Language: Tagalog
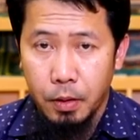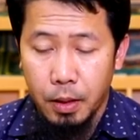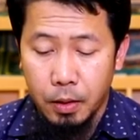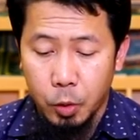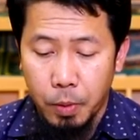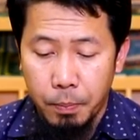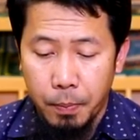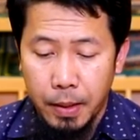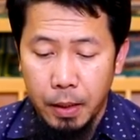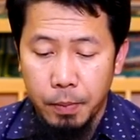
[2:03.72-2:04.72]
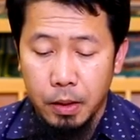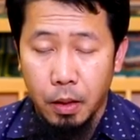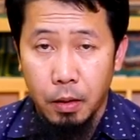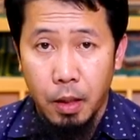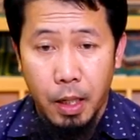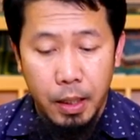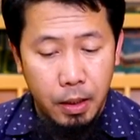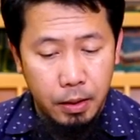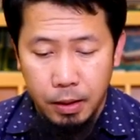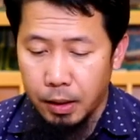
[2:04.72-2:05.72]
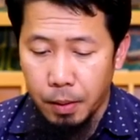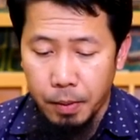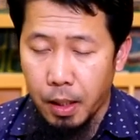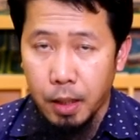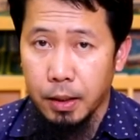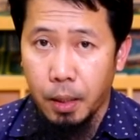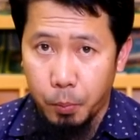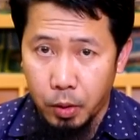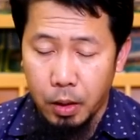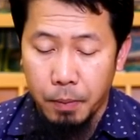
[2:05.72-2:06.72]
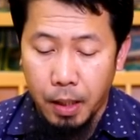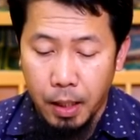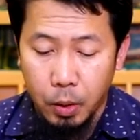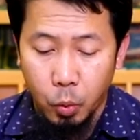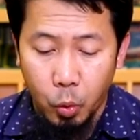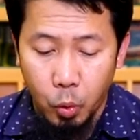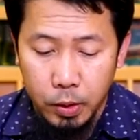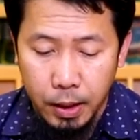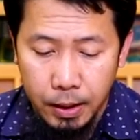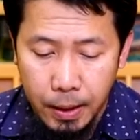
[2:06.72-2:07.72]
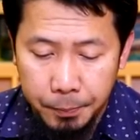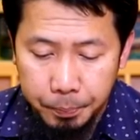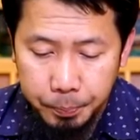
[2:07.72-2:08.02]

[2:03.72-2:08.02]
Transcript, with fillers: at sumamba maliban sa Allah ay hindi sila makakatagpo ng makakatulong sa kanila.